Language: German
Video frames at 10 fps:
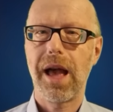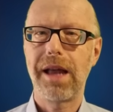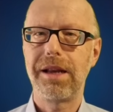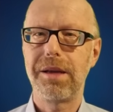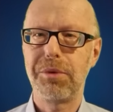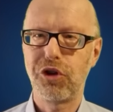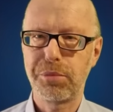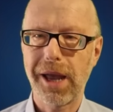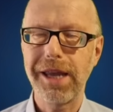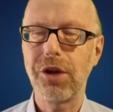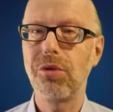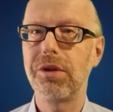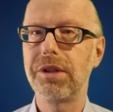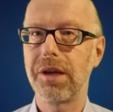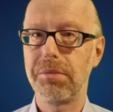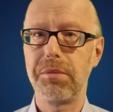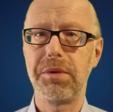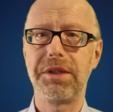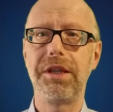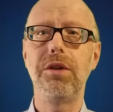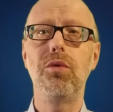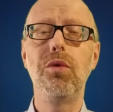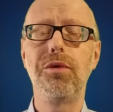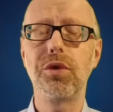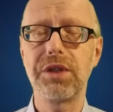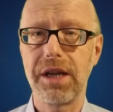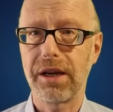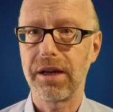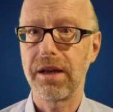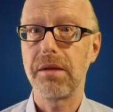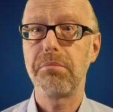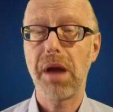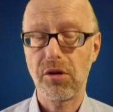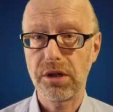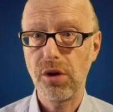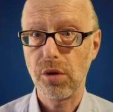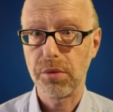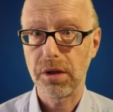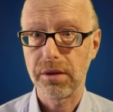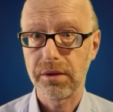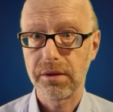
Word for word: Eine Besprechung der BBC-UFO-Serie Paranormal.